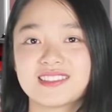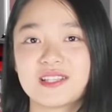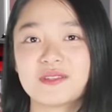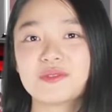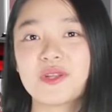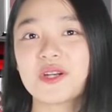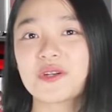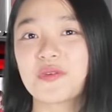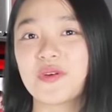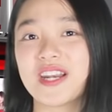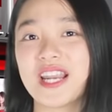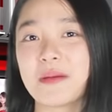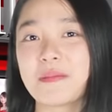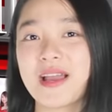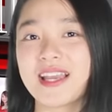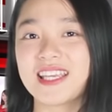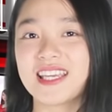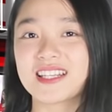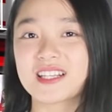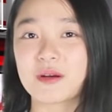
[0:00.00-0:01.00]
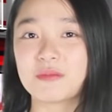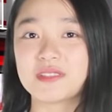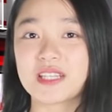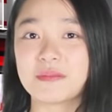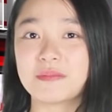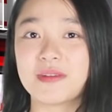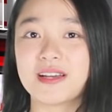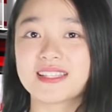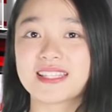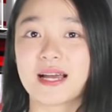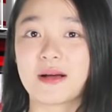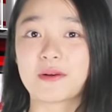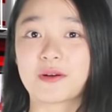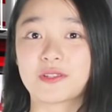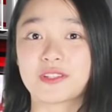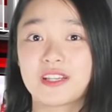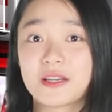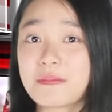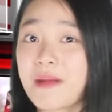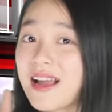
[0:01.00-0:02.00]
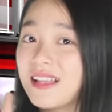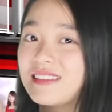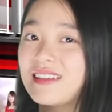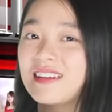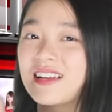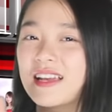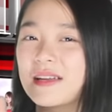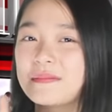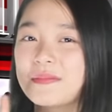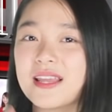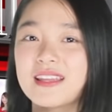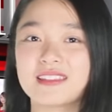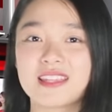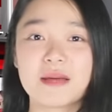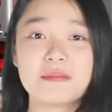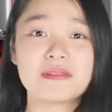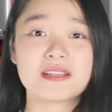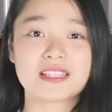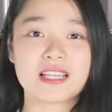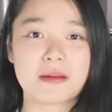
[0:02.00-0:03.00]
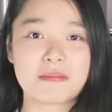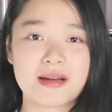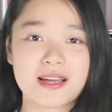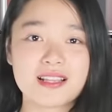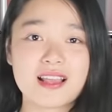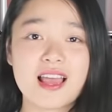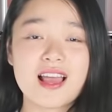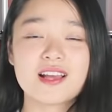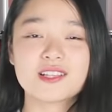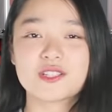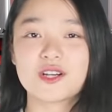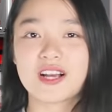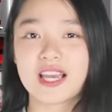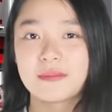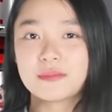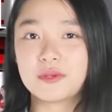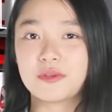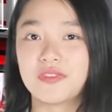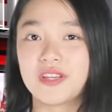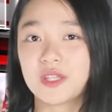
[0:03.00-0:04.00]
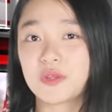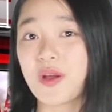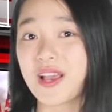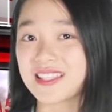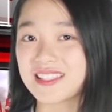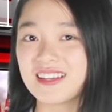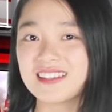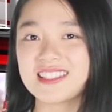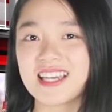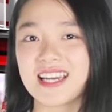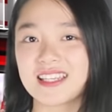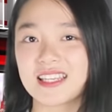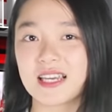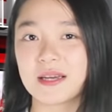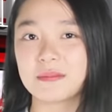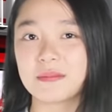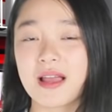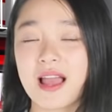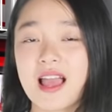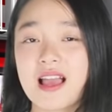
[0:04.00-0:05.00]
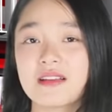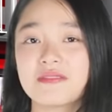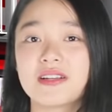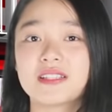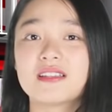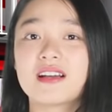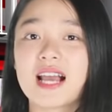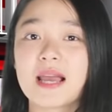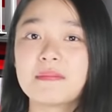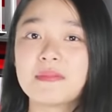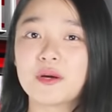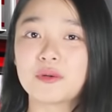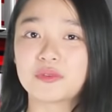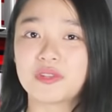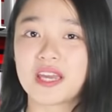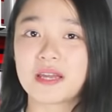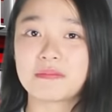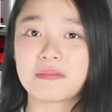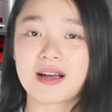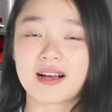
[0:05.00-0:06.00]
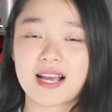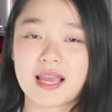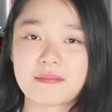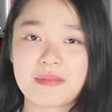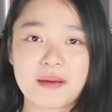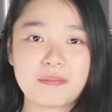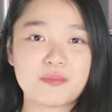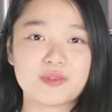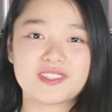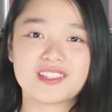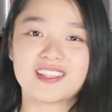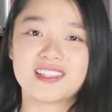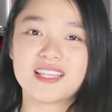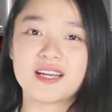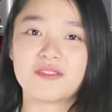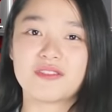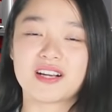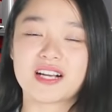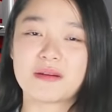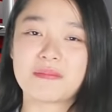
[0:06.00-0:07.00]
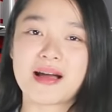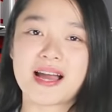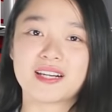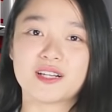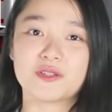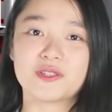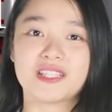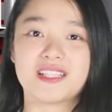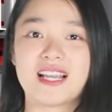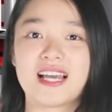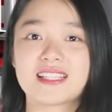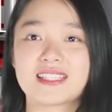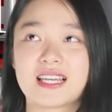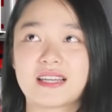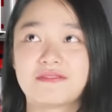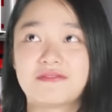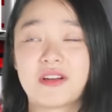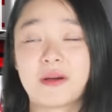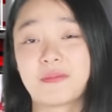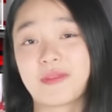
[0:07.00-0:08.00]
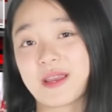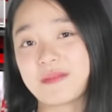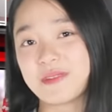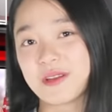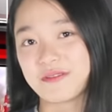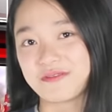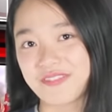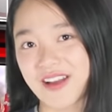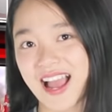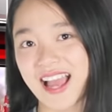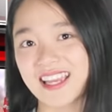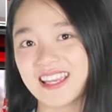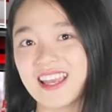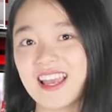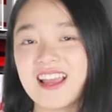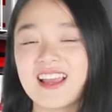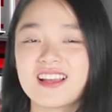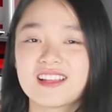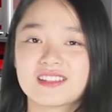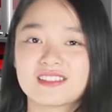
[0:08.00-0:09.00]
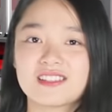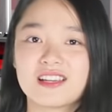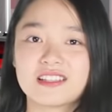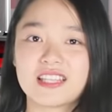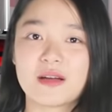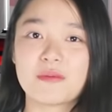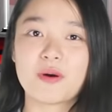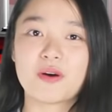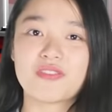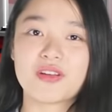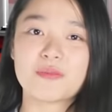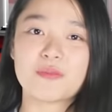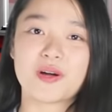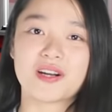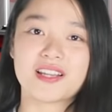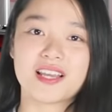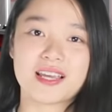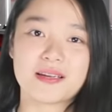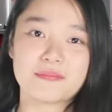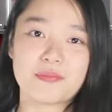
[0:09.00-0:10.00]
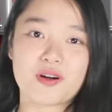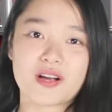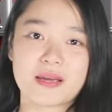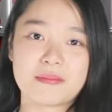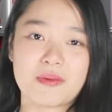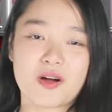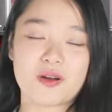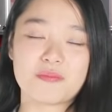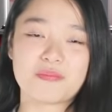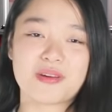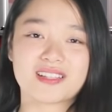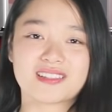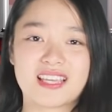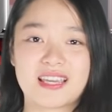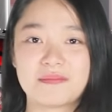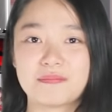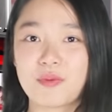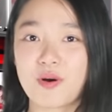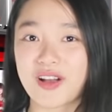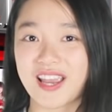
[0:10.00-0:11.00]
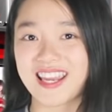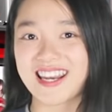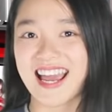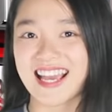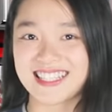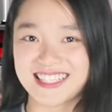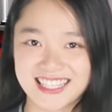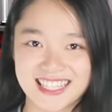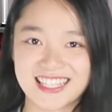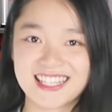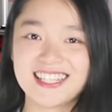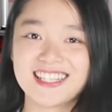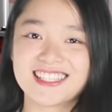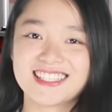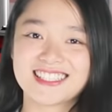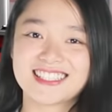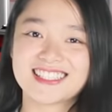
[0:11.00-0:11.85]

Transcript: Trong tuần cuối năm 2016 có tới 3 tựa game liên tiếp được ra mắt cho game thủ Việt thỏa sức trải nghiệm. Và tựa game đầu tiên mà Game Hub muốn giới thiệu với các bạn đó chính là sản phẩm game nhập vai dựa theo bộ phim hoạt hình Pokemon mang tên Poké Đại Chiến.